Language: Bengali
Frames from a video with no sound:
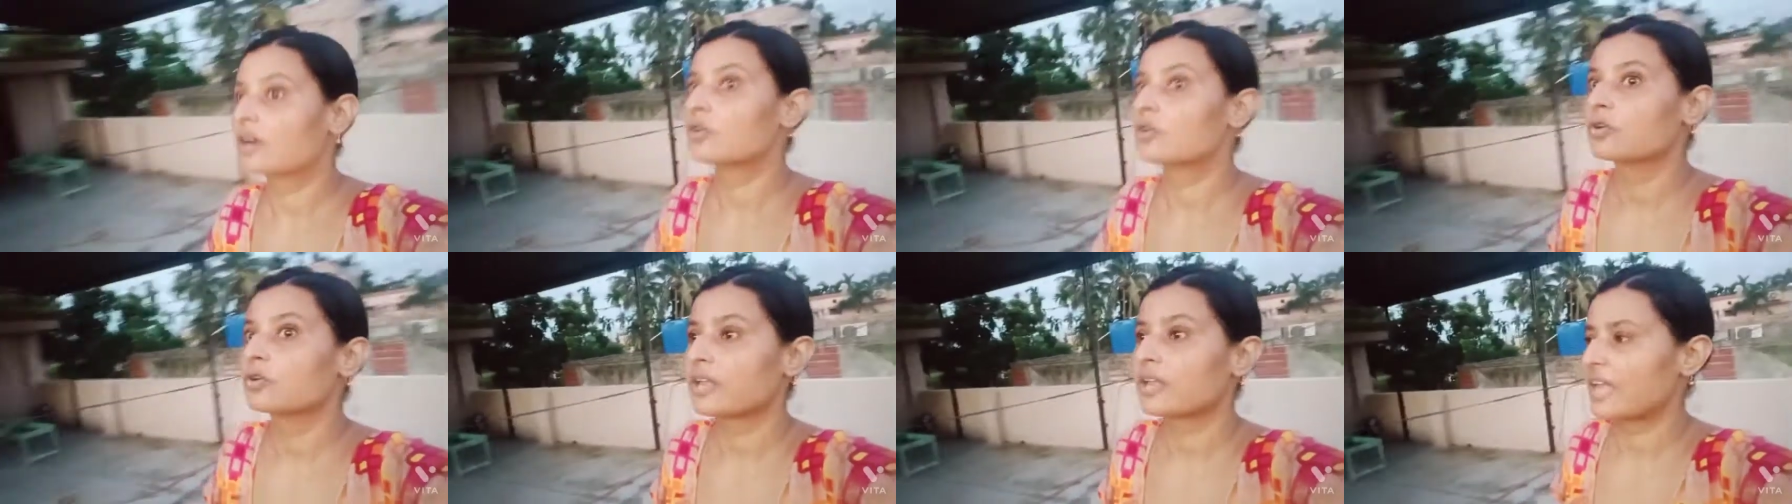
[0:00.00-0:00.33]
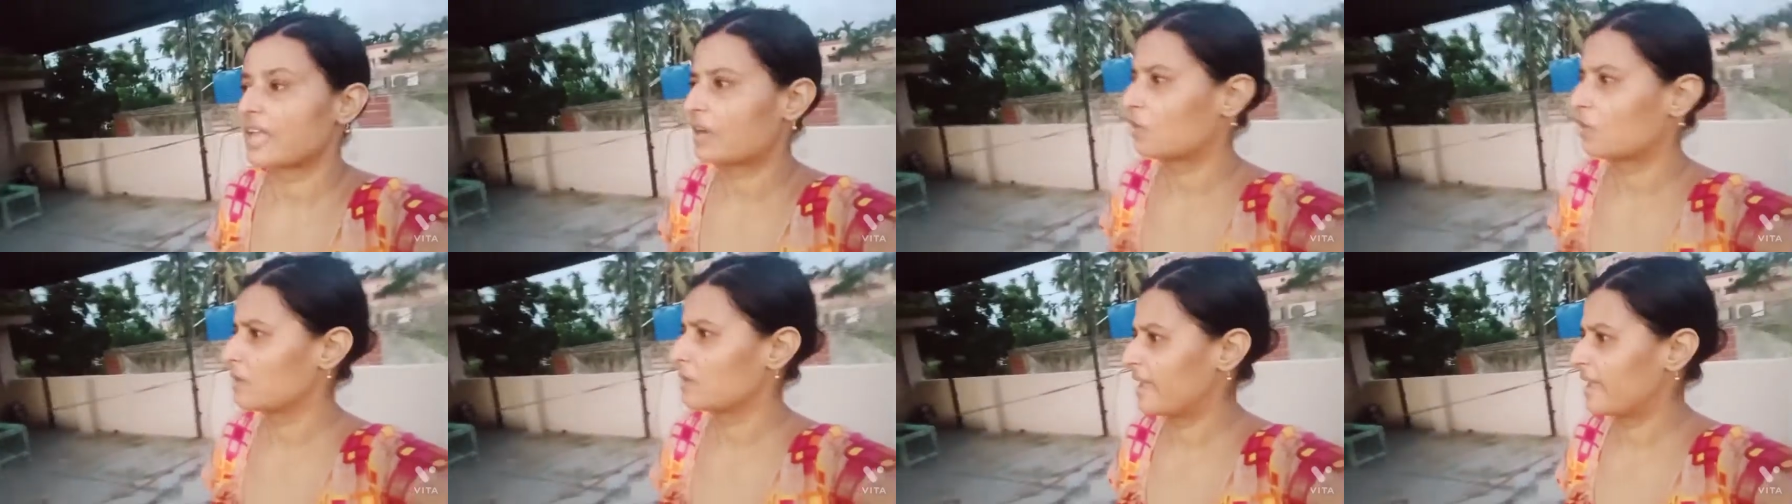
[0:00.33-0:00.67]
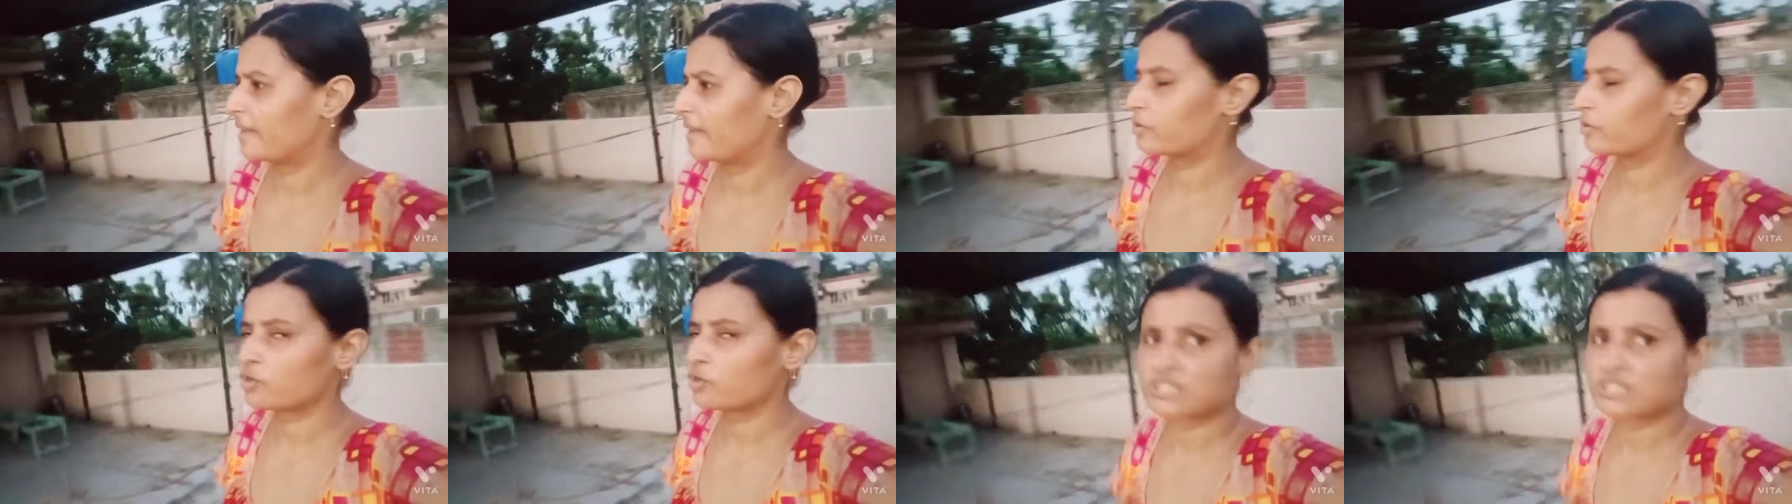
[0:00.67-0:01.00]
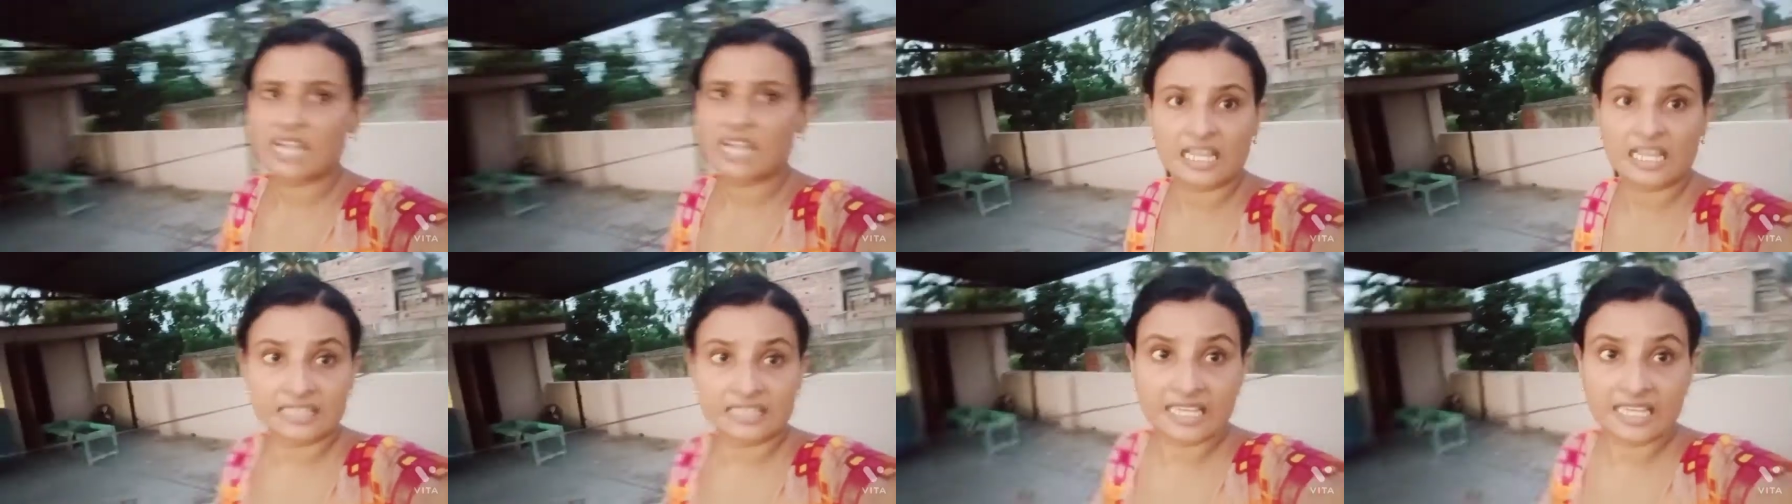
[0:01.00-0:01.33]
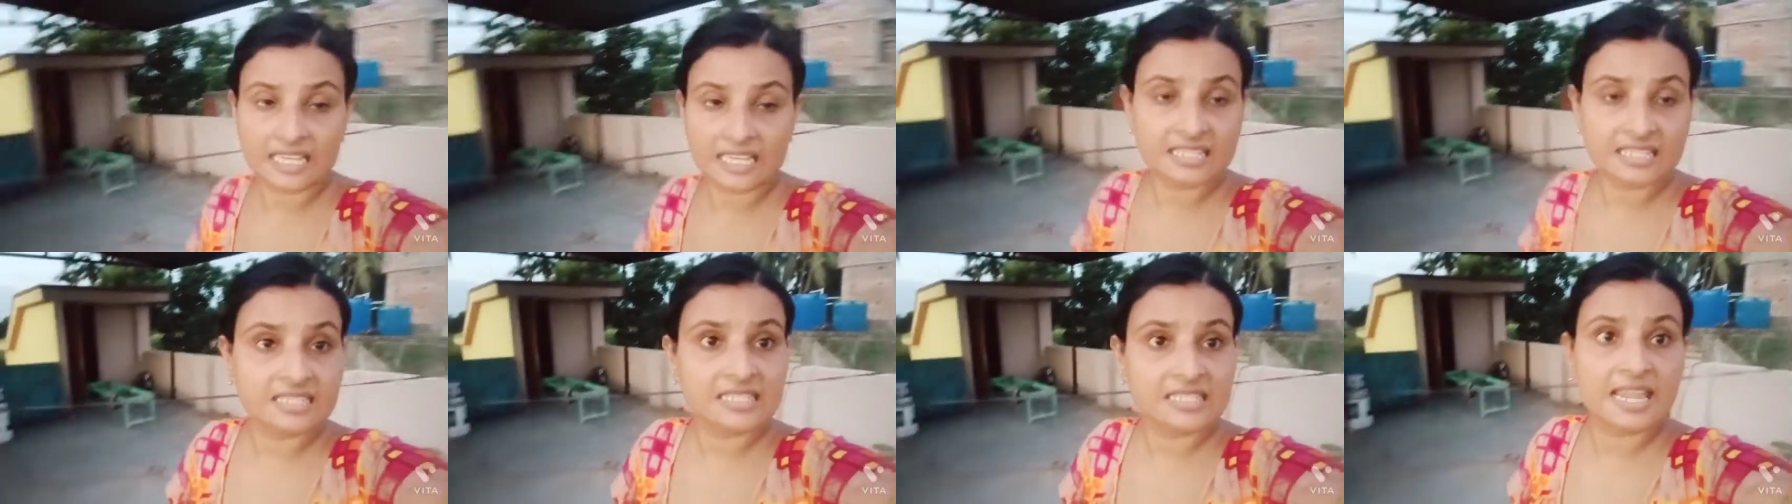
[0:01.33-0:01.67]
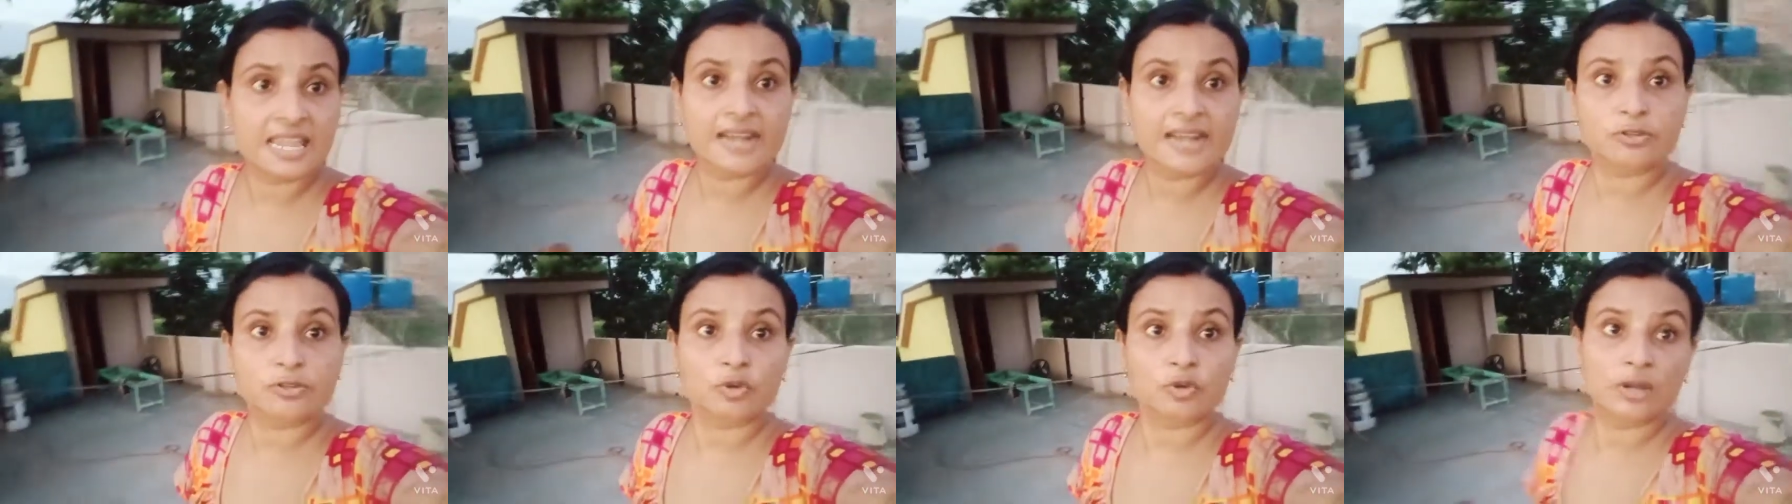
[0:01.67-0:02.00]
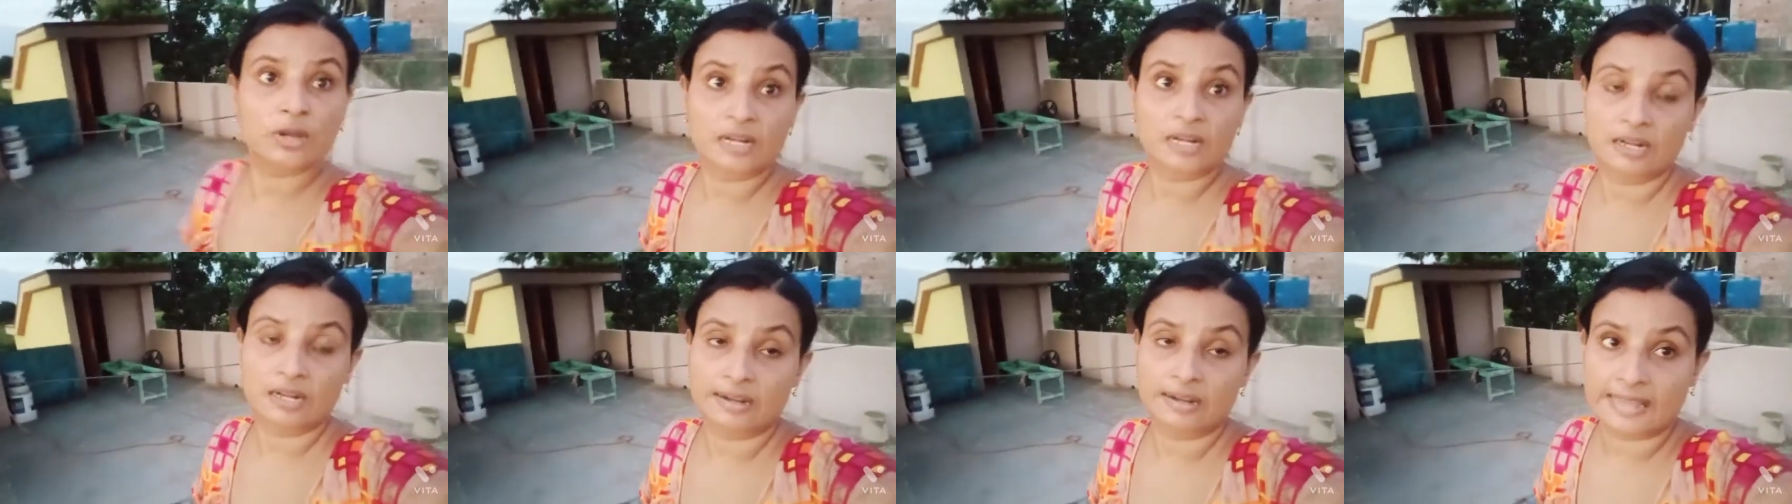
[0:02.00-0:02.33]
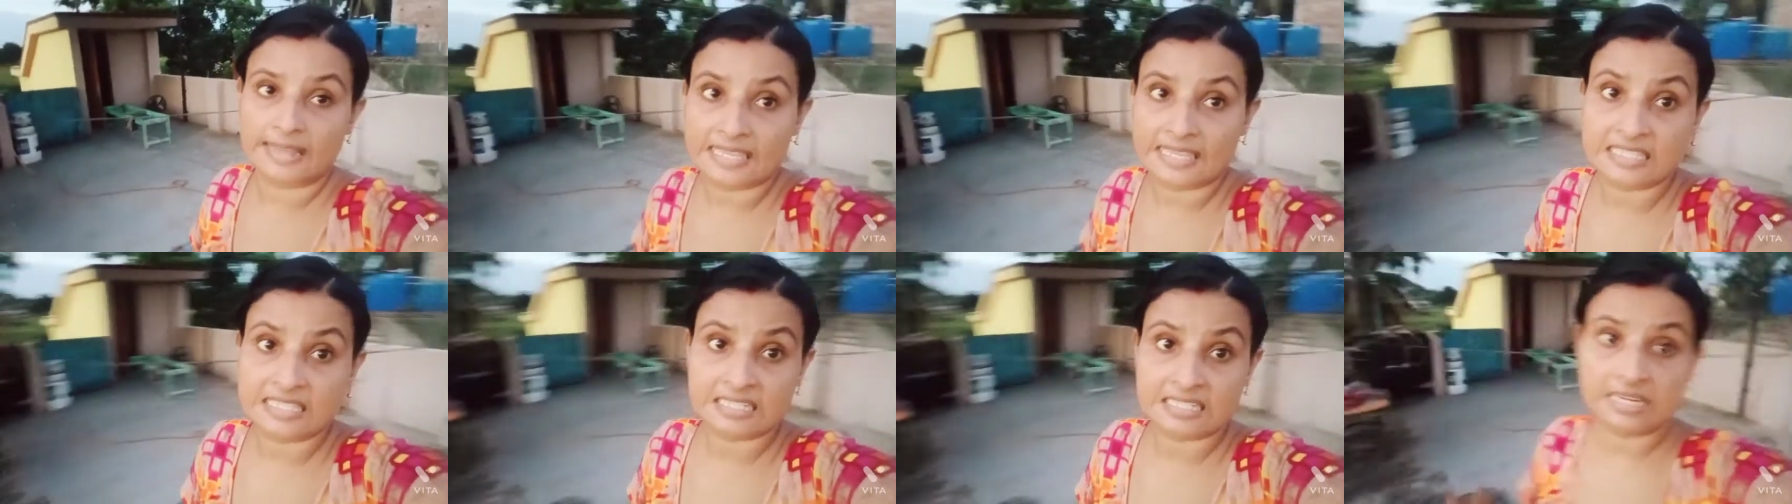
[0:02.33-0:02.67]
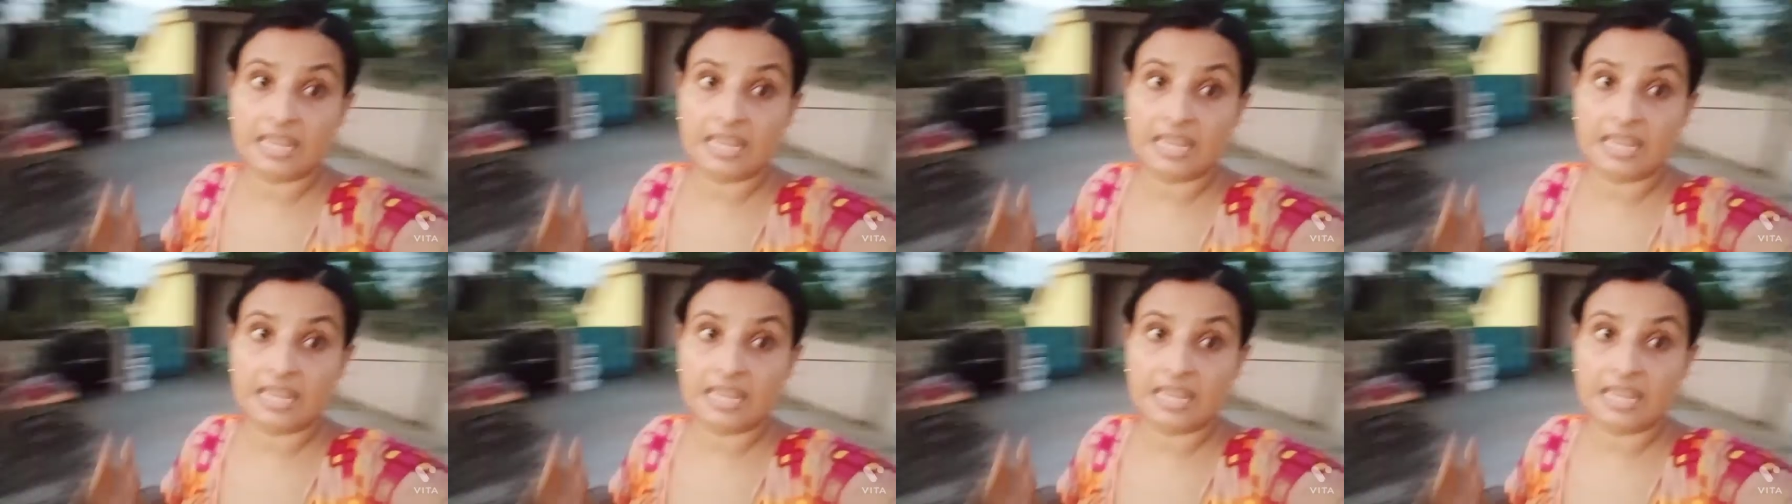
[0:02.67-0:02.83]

এখন একটু ছাদে এসছি একটুখানি রেস্ট নিয়ে